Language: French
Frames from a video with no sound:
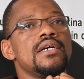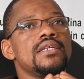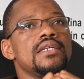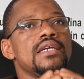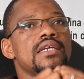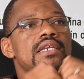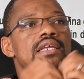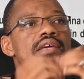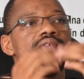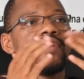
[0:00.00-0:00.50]
de
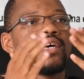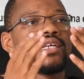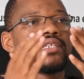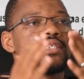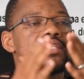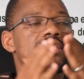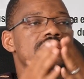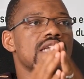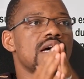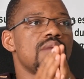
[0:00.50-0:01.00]

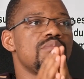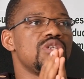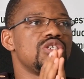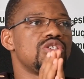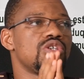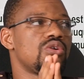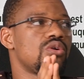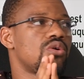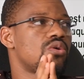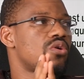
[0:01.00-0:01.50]
déverser sa
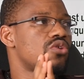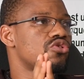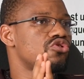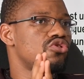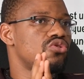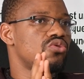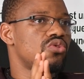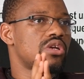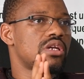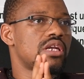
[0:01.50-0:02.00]
miséricorde
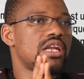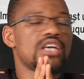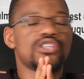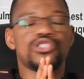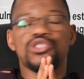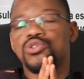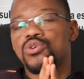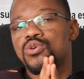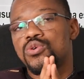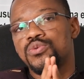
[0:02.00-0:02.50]
sur notre
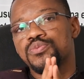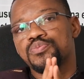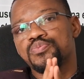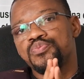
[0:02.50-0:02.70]
nation,